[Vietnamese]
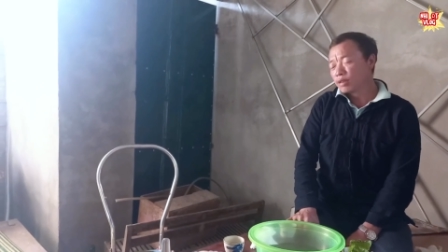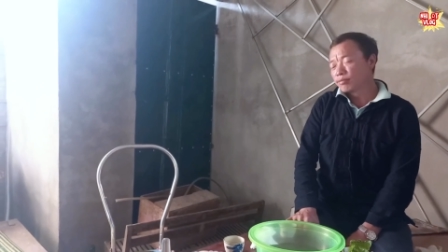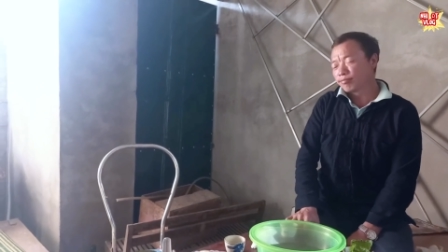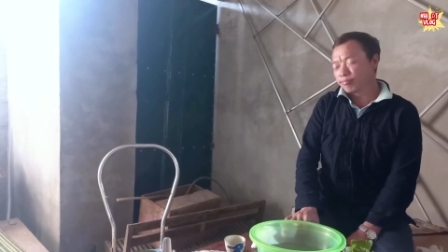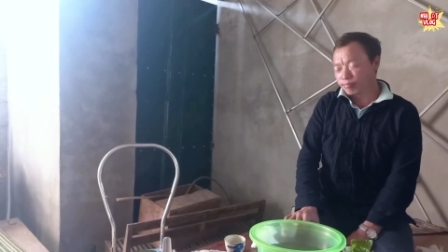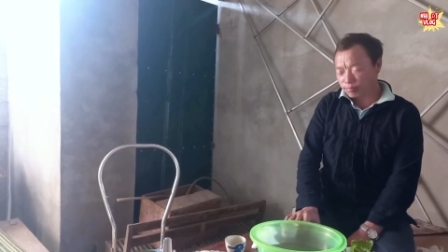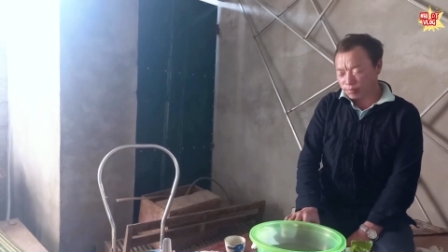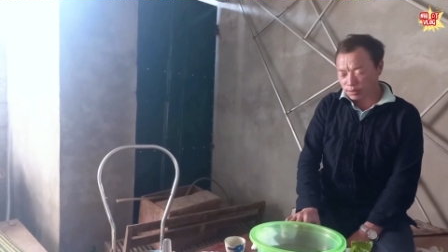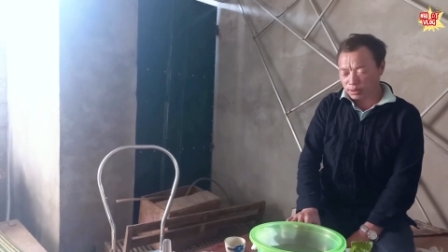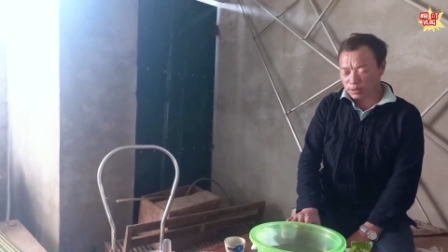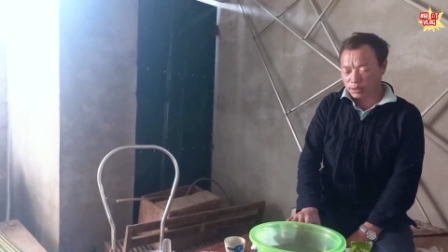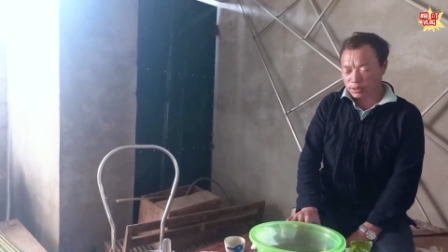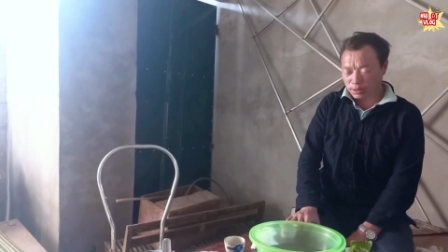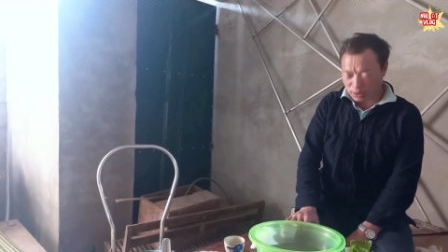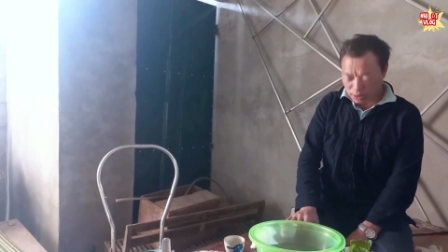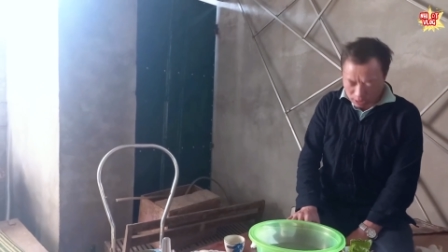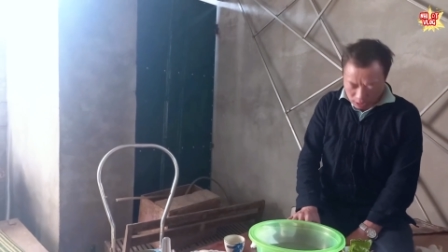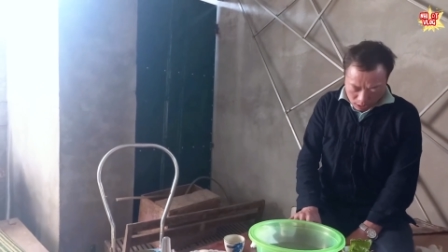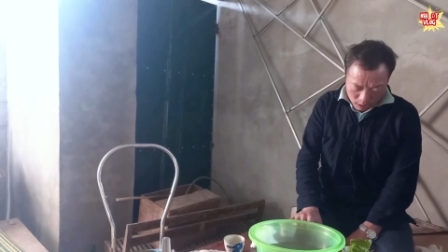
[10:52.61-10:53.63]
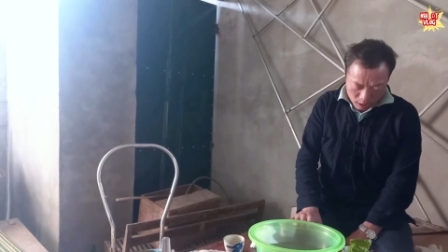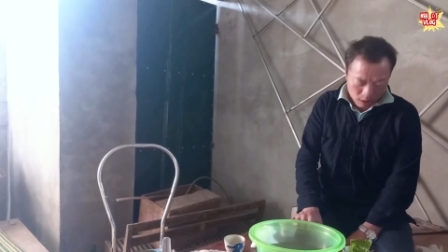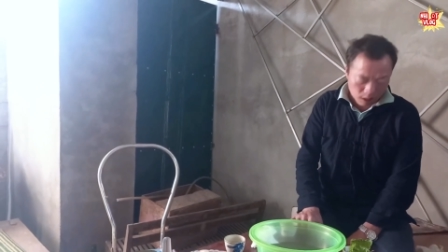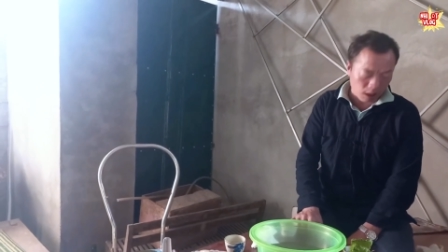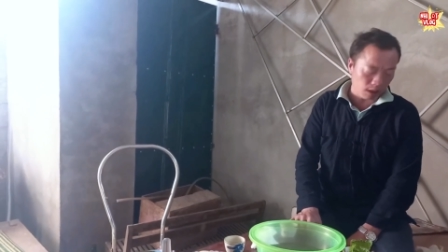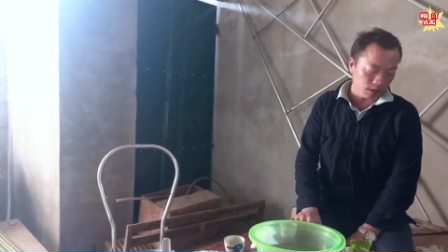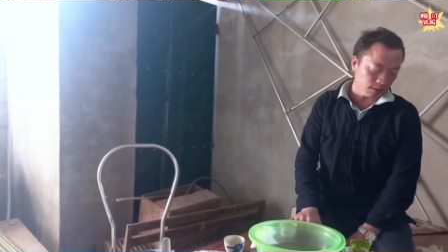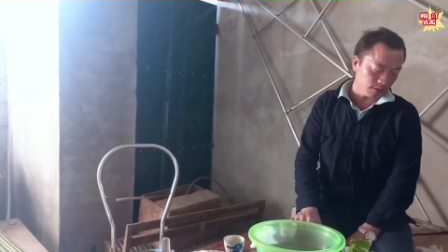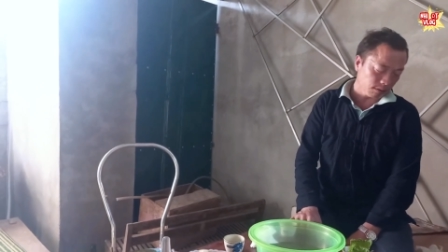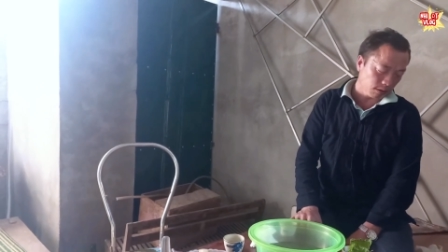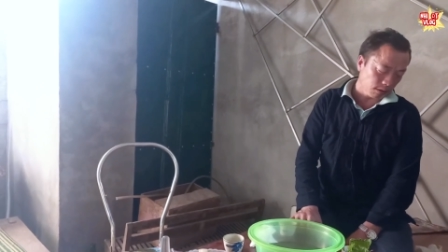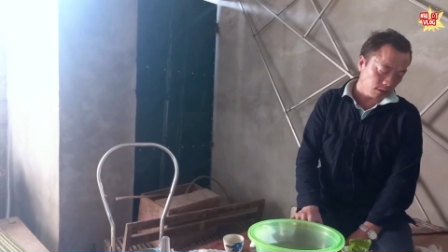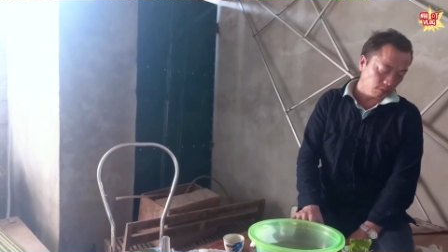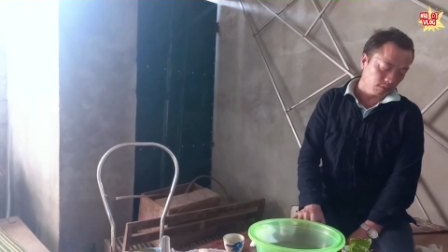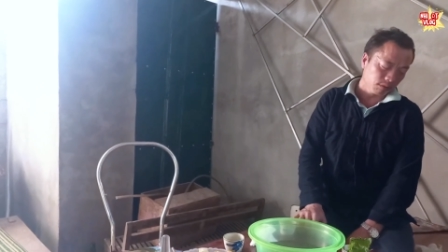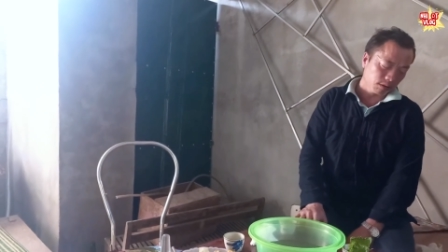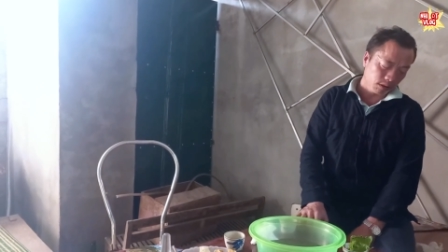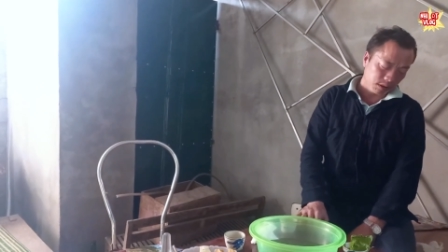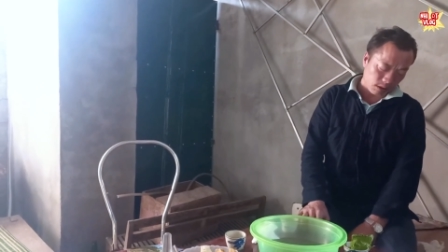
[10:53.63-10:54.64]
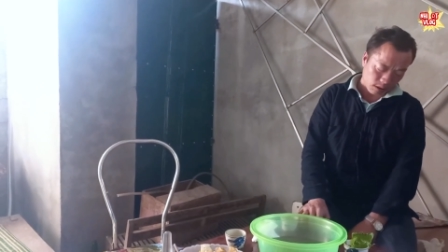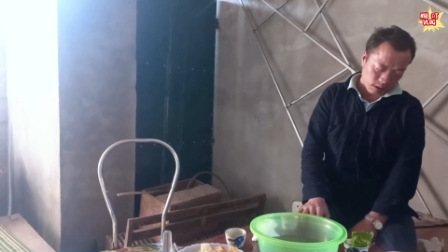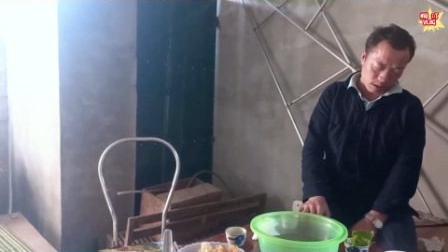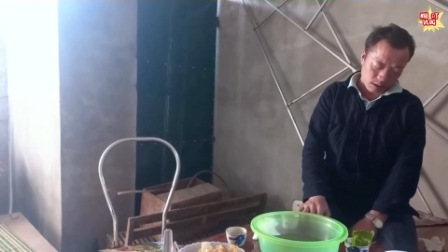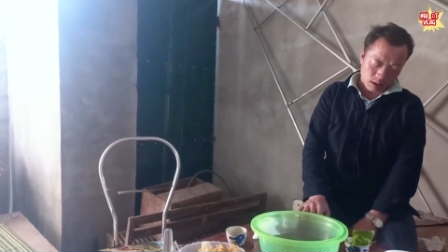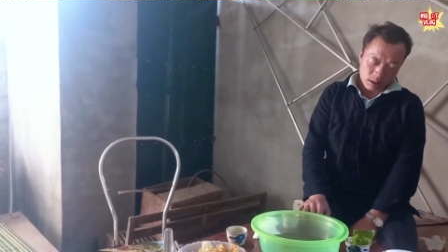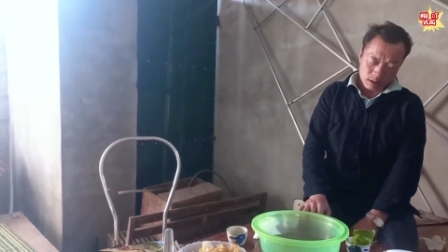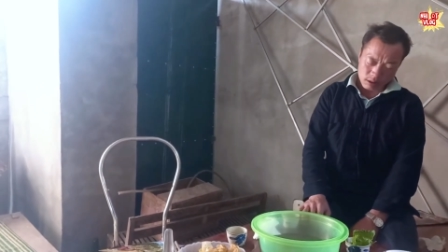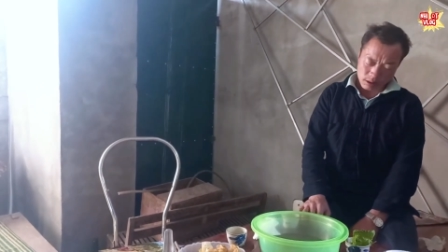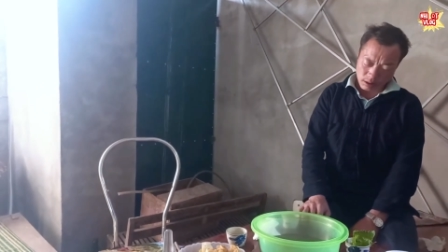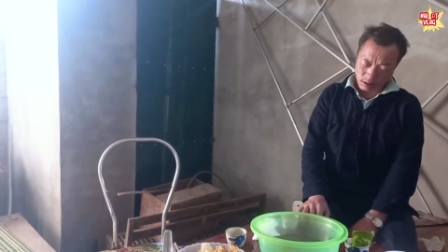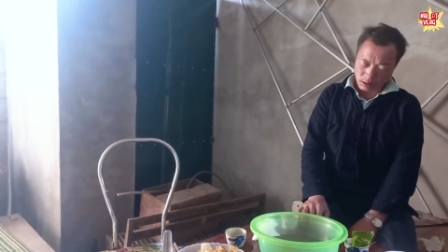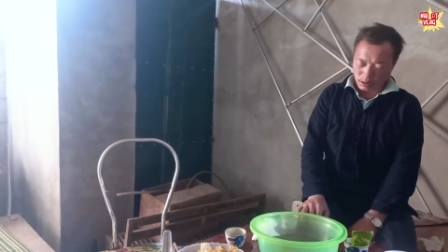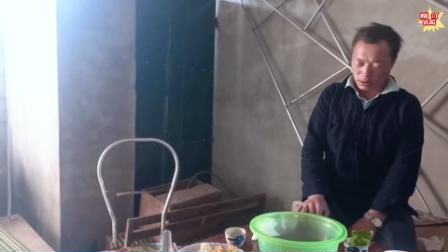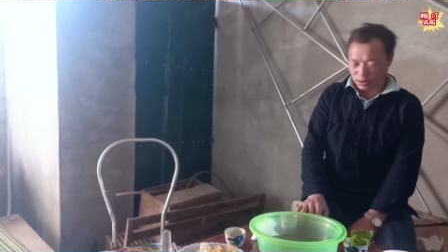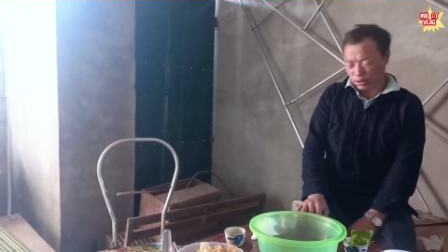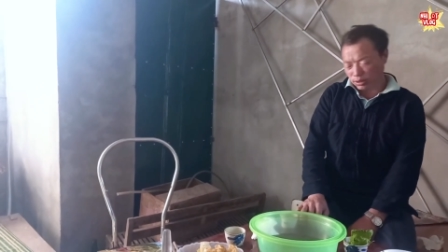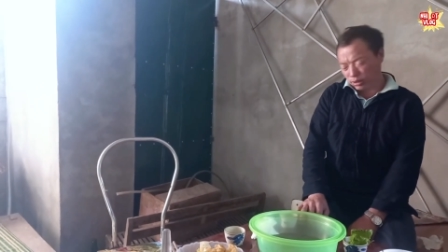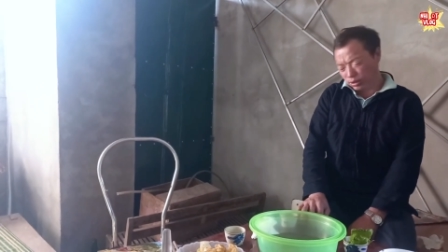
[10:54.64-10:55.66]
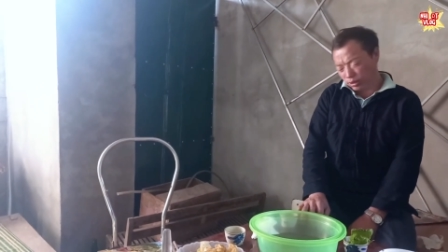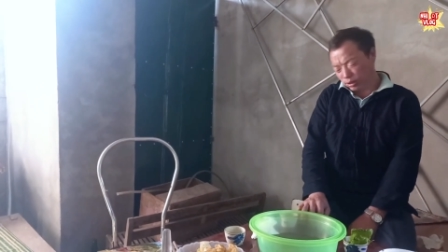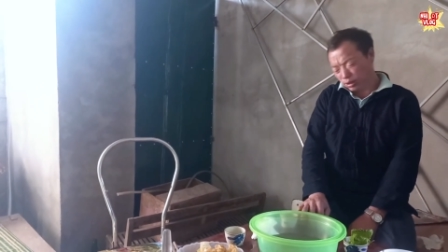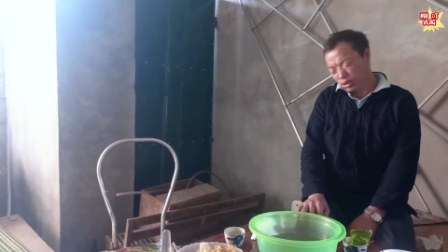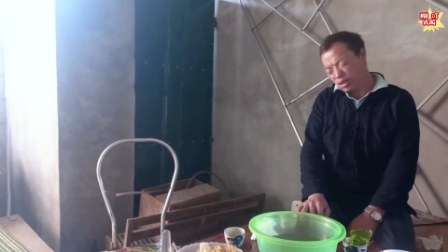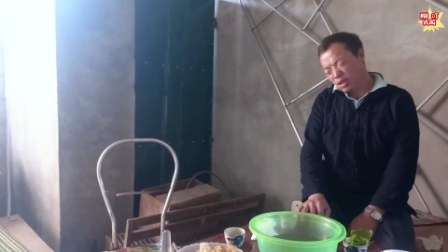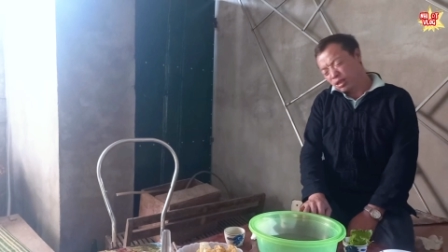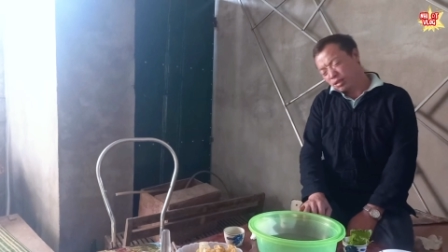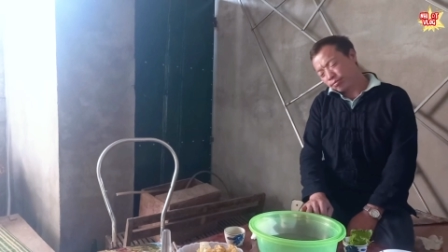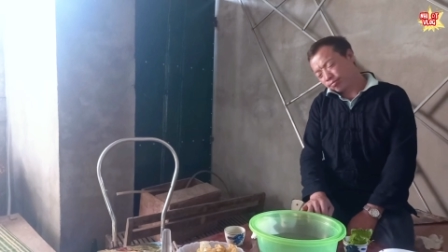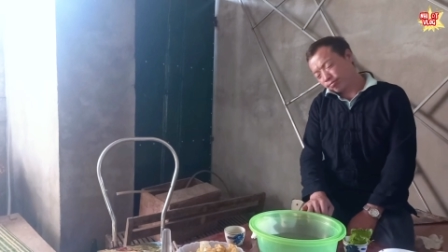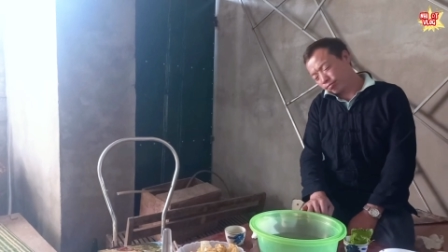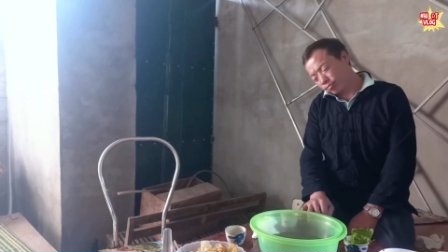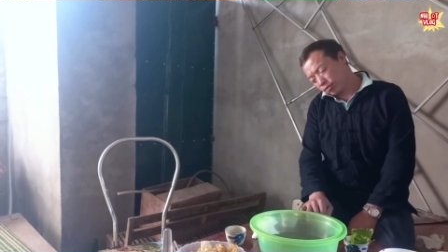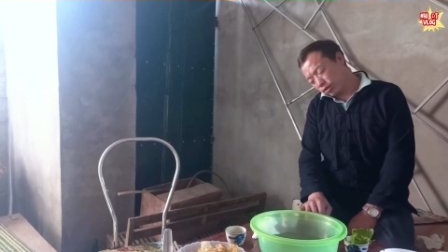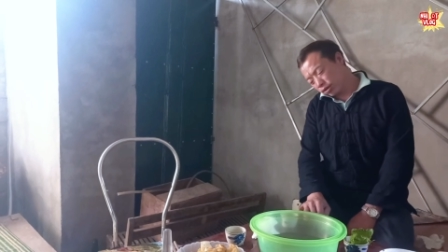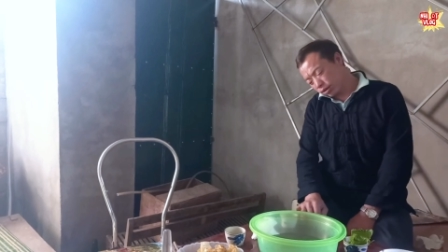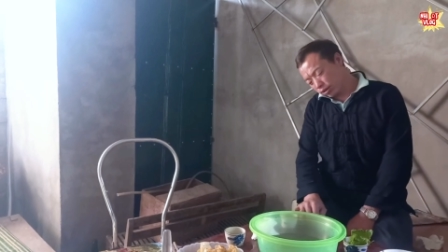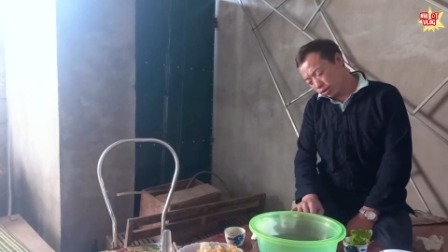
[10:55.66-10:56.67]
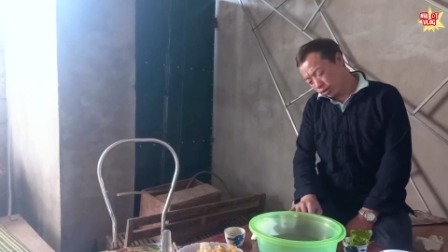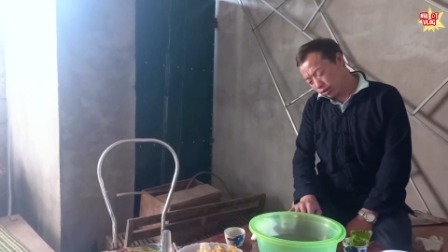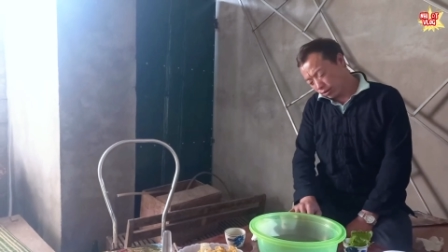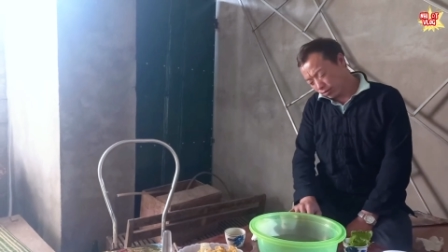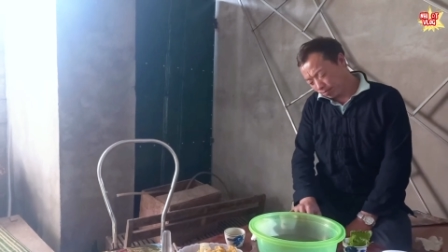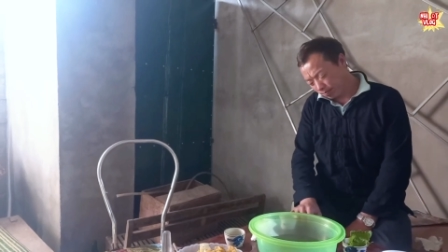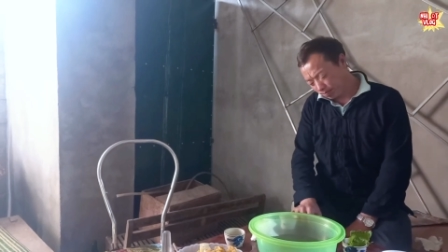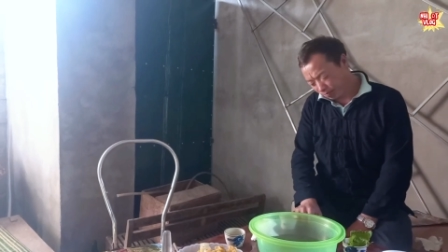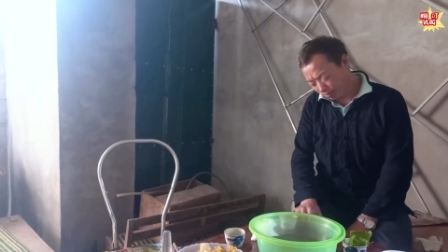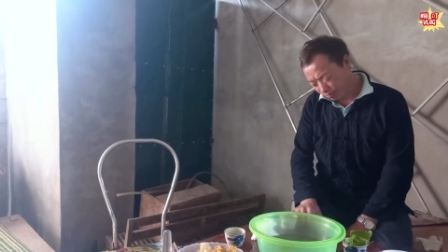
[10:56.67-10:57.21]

rõ và một cái khán giả trên kênh của Nhi cũng đã góp ý.